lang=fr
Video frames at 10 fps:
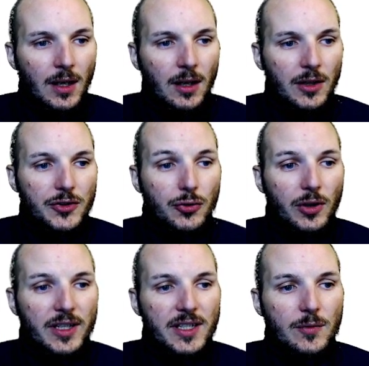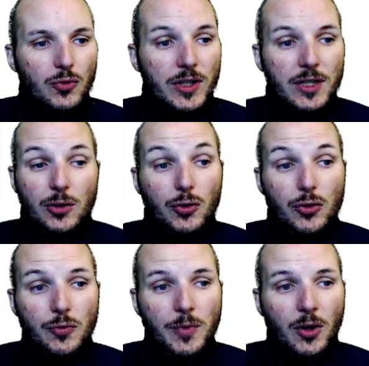sur la Game Week
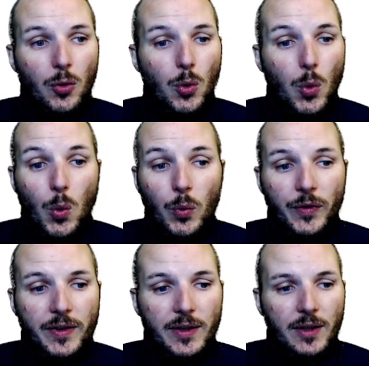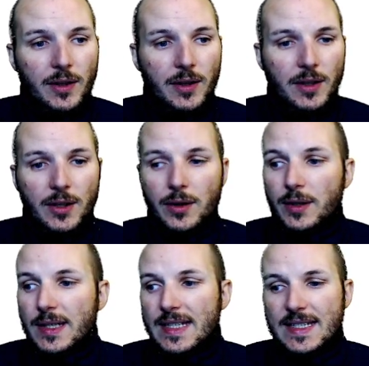numéro 11,
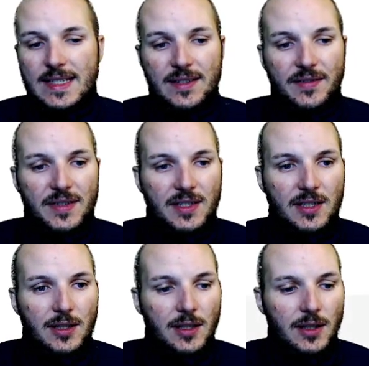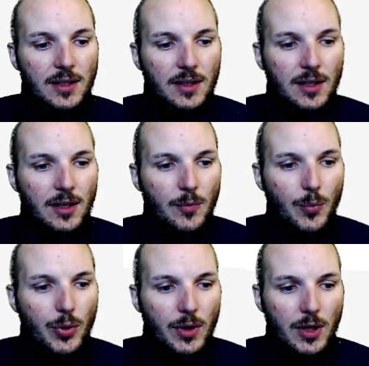qui s'est finie, hop,
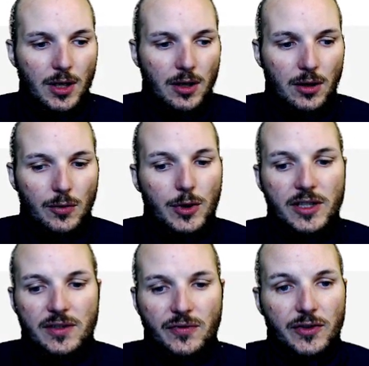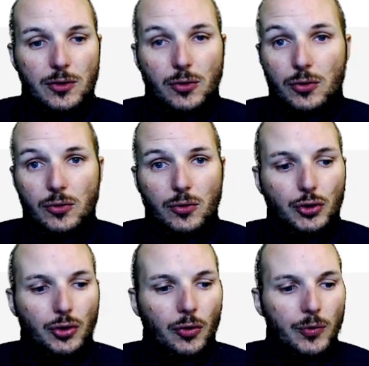ah bah, qui se finit euh,
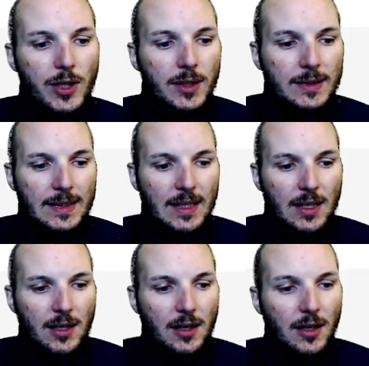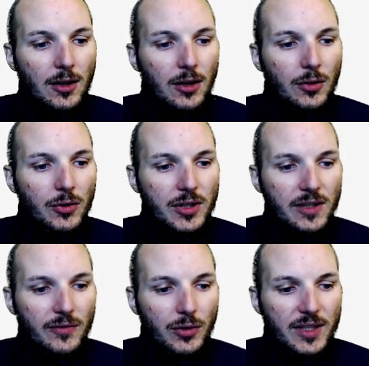aujourd'hui là. Euh, au
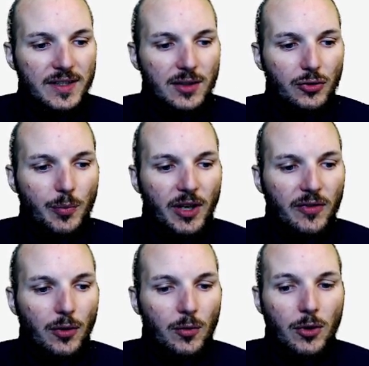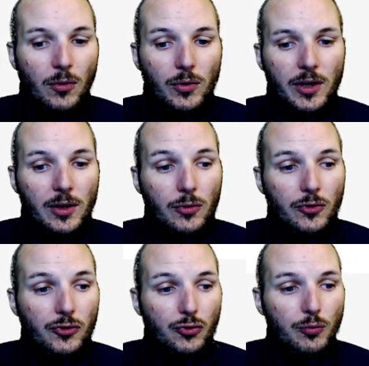niveau des outperformers, on a euh,
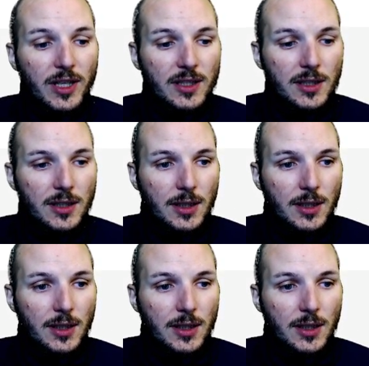Zubac,